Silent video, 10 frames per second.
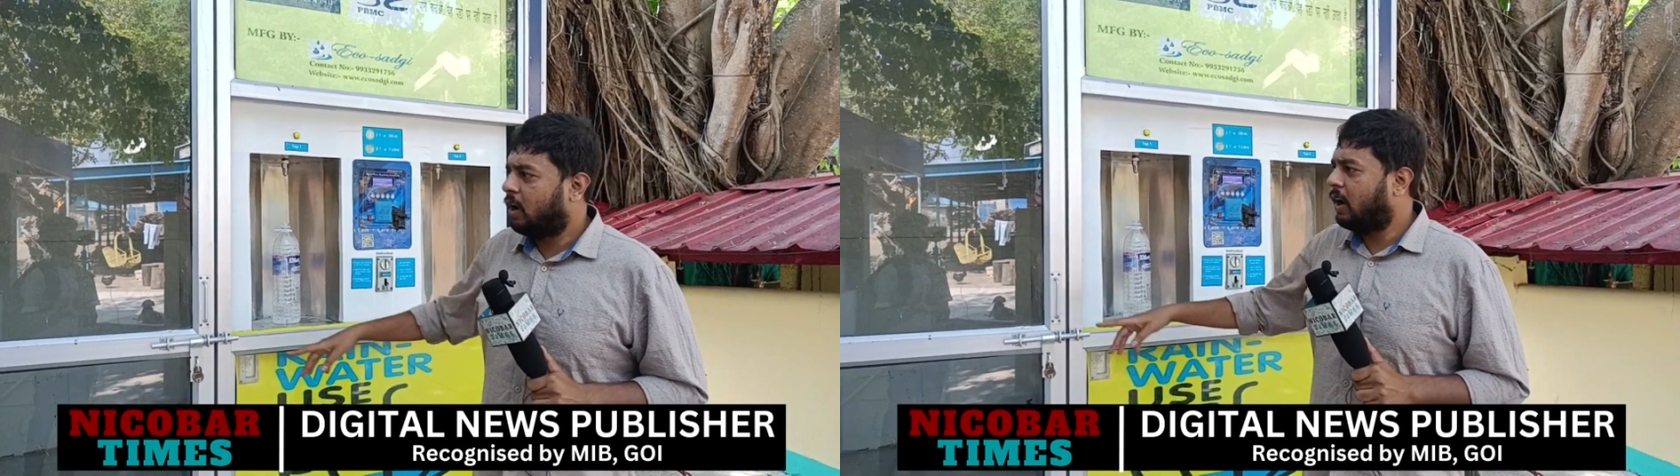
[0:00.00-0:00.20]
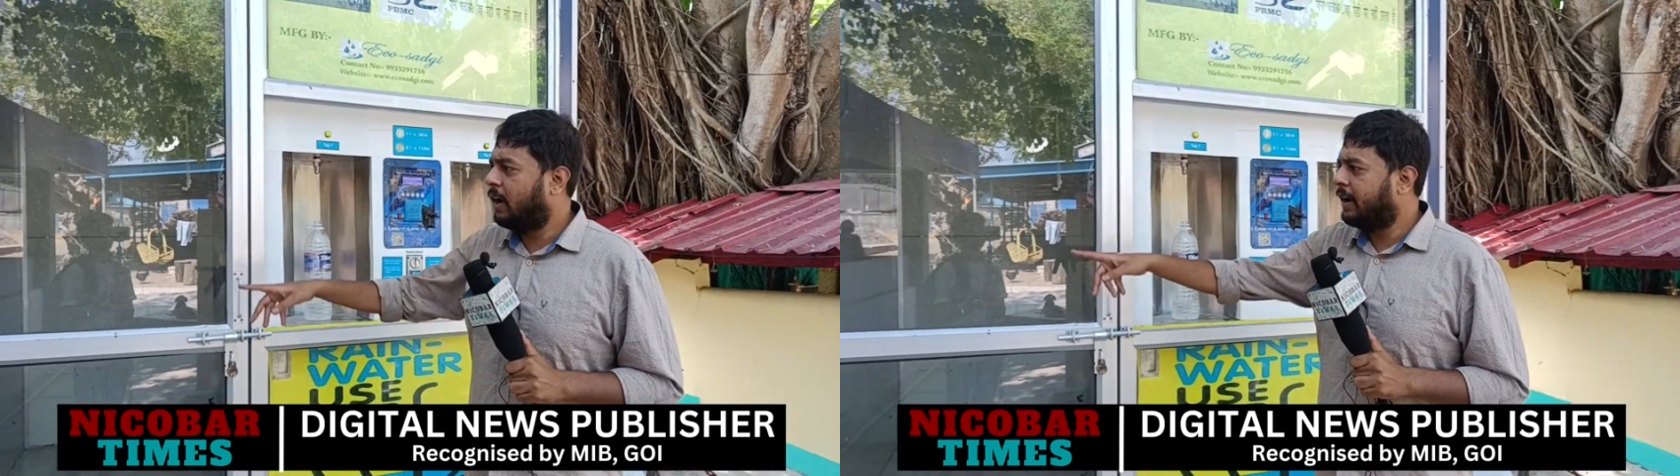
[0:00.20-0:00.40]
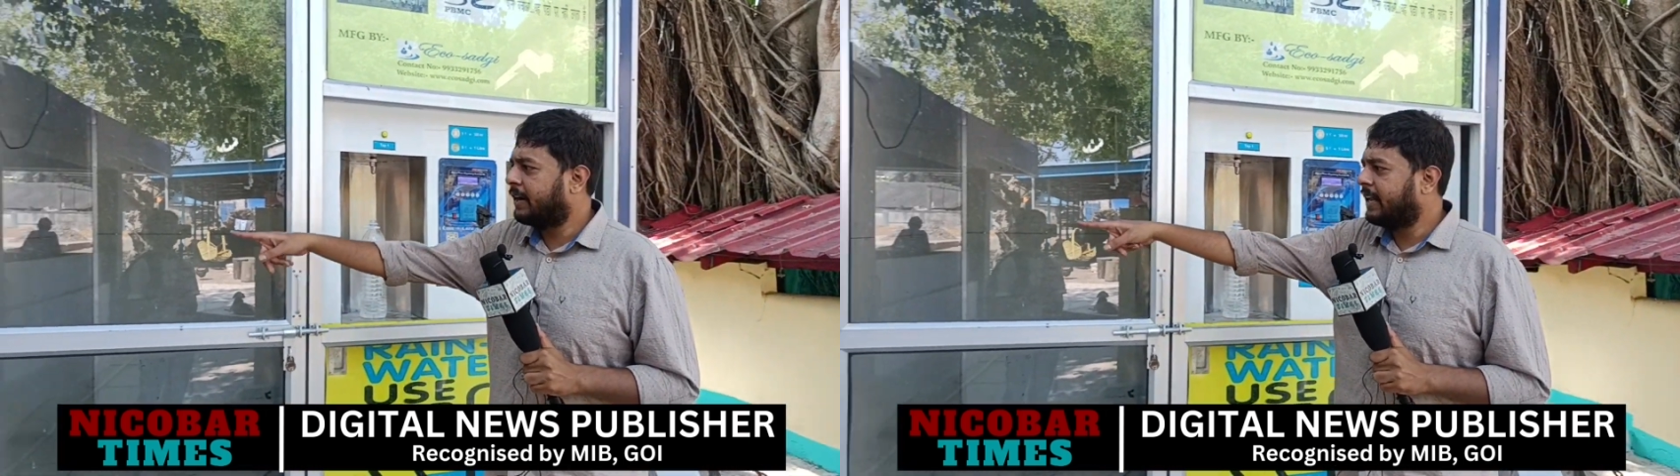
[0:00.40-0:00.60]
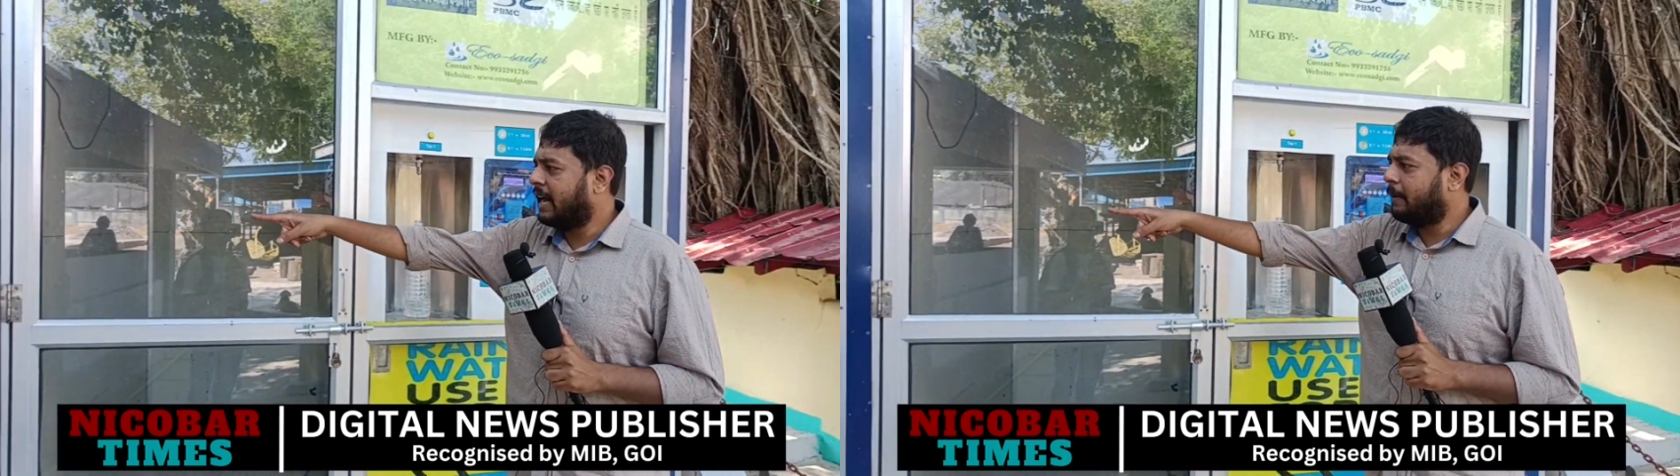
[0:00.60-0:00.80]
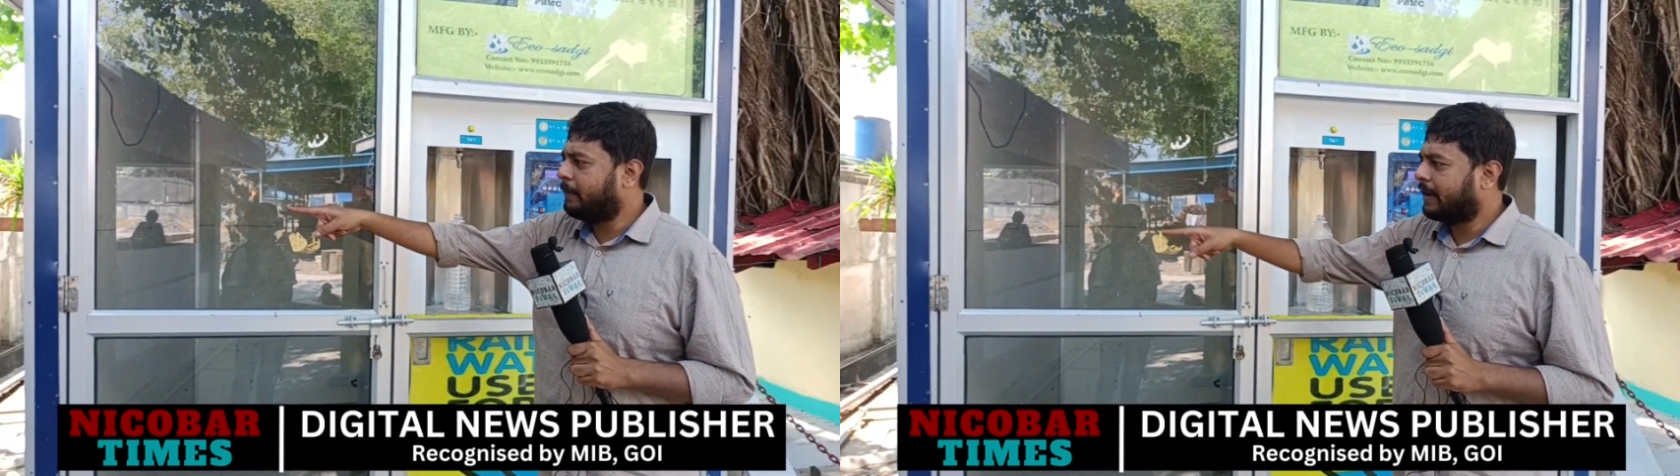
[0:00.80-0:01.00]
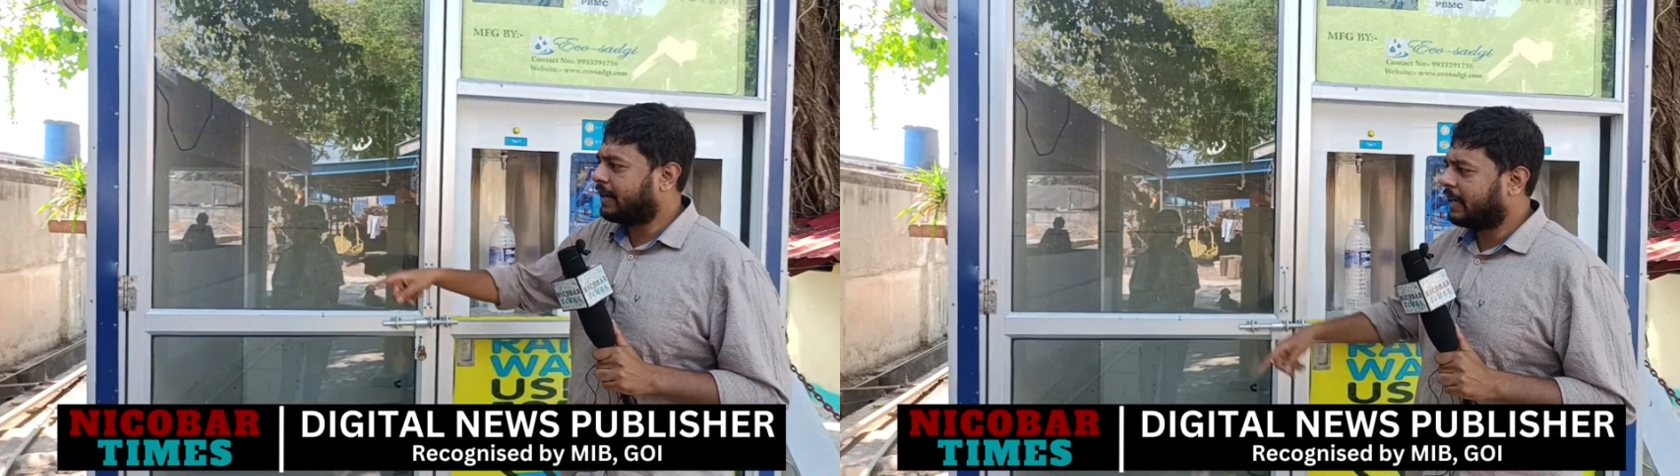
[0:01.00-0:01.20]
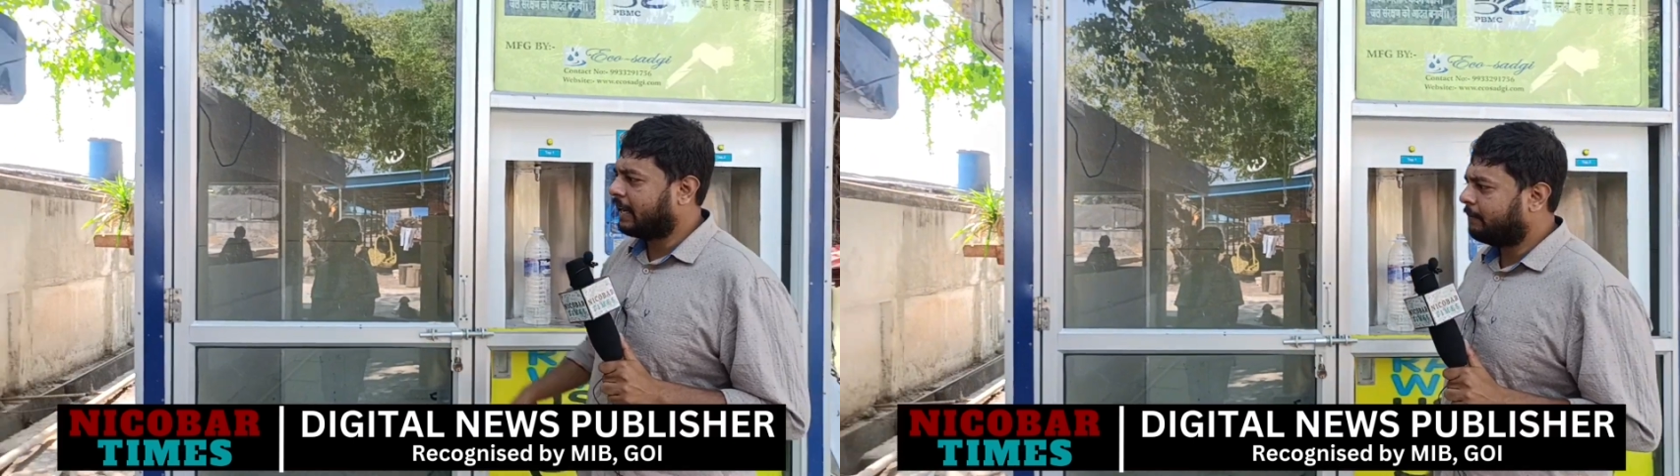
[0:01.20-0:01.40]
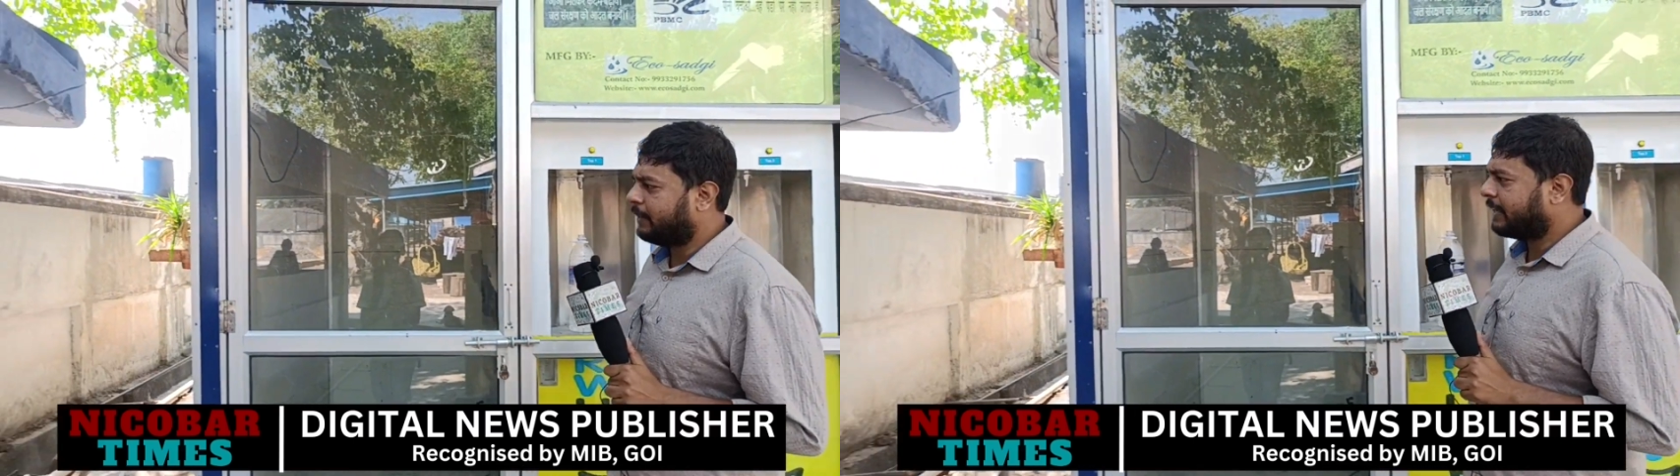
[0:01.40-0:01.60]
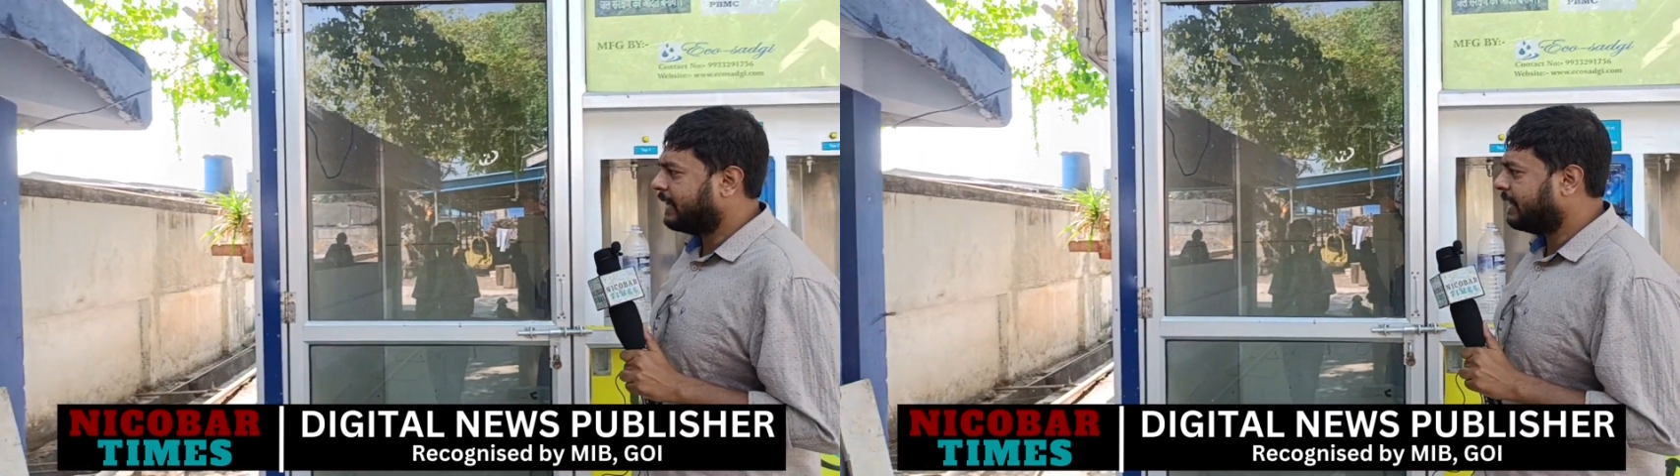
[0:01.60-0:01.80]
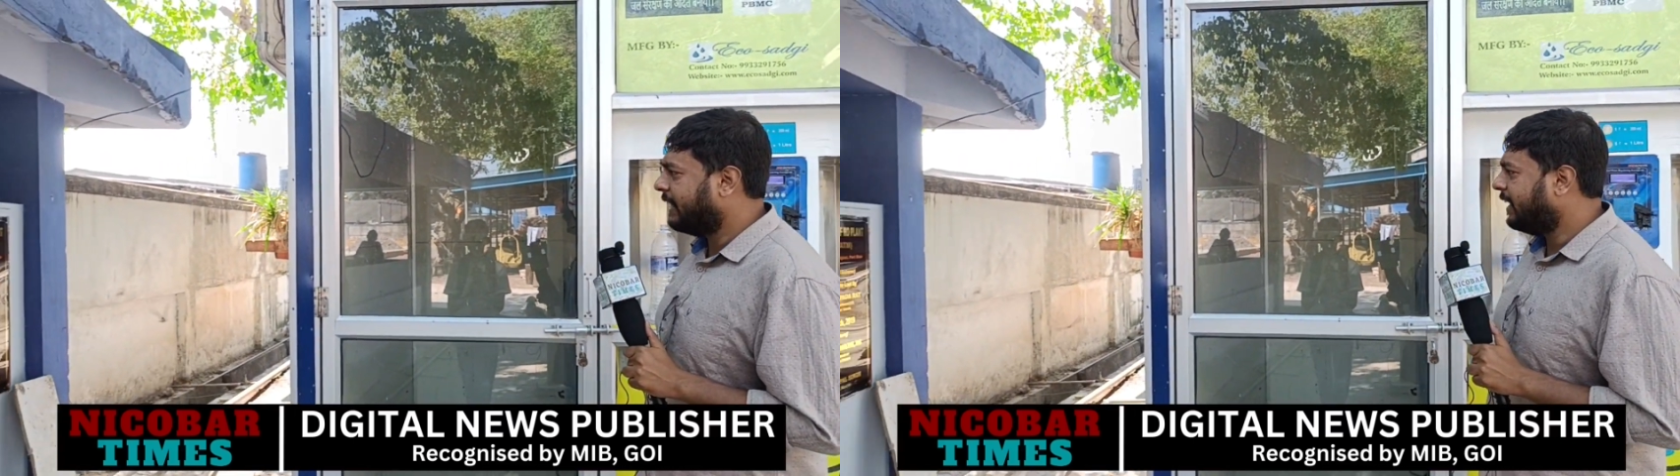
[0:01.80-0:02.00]
और यहाँ पर अगर आप
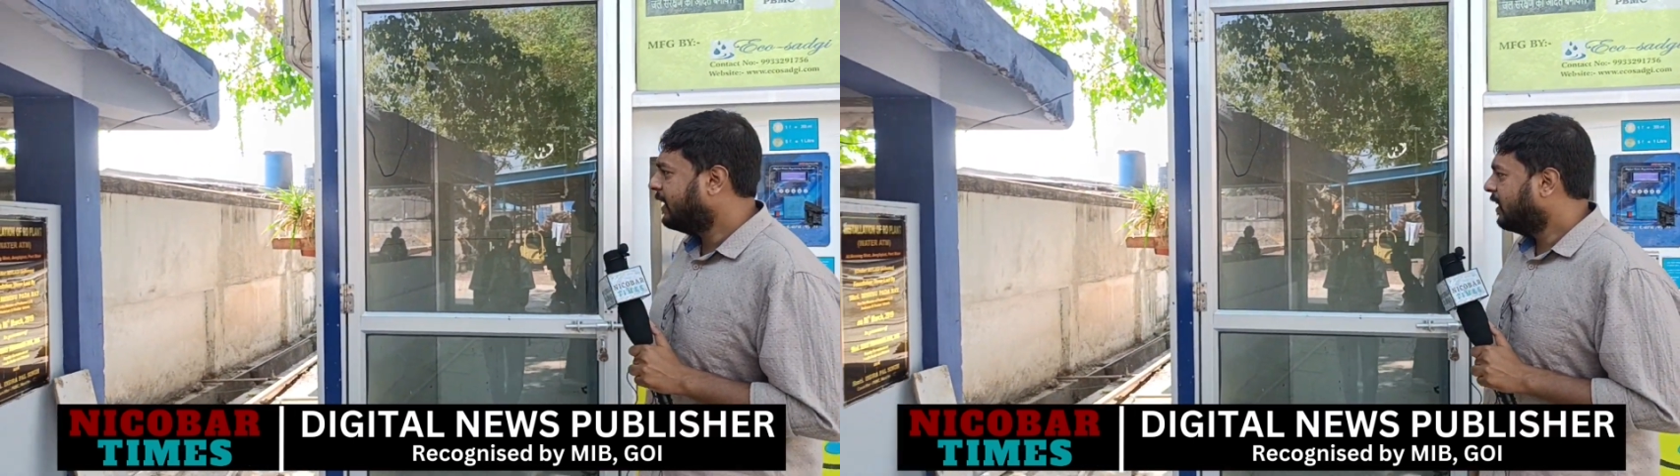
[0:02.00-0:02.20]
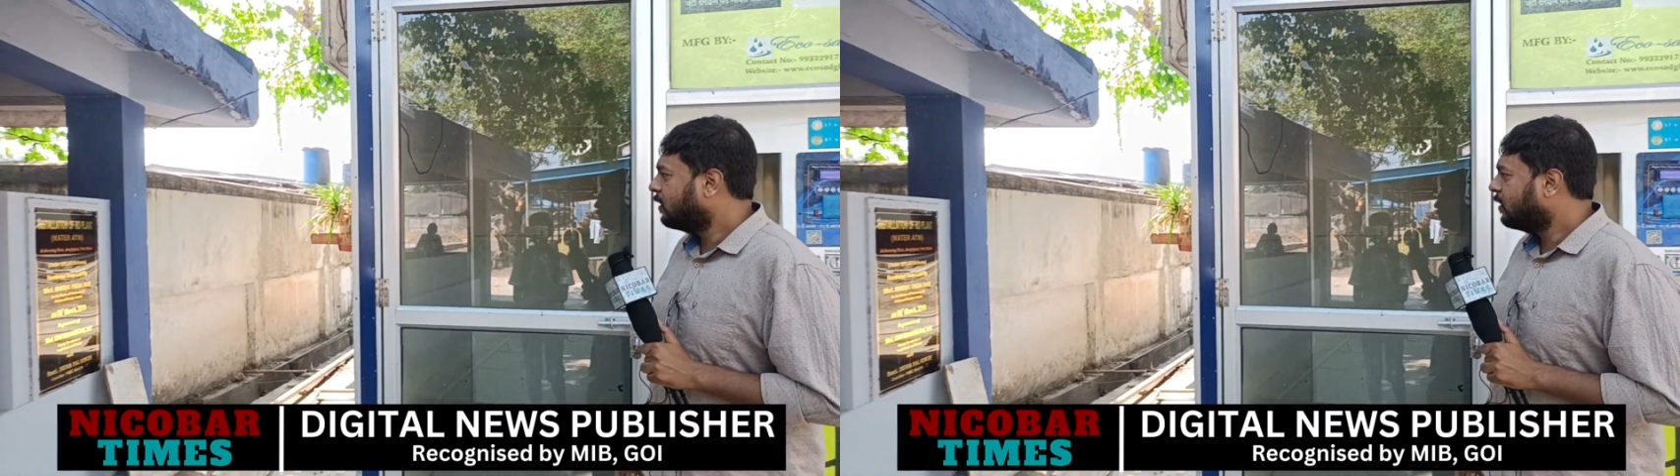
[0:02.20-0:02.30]
देखेंगे